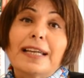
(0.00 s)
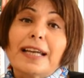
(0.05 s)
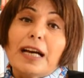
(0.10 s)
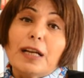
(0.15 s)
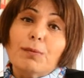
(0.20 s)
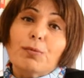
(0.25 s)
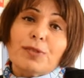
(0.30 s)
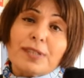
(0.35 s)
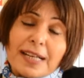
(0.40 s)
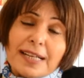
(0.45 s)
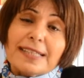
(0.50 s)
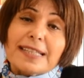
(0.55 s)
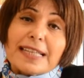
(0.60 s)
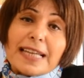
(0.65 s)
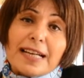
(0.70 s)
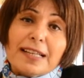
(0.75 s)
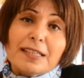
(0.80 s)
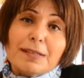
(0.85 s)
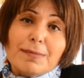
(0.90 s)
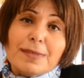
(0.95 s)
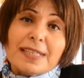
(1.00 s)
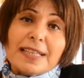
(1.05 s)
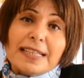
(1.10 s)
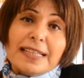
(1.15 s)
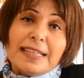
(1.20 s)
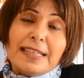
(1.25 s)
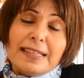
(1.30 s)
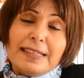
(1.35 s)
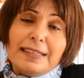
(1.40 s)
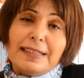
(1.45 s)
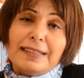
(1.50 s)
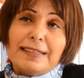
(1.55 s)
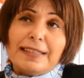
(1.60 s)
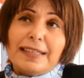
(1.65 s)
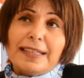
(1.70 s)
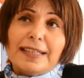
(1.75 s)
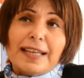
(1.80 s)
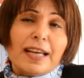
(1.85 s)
Yani bu sadece kendimize ilgili de değil.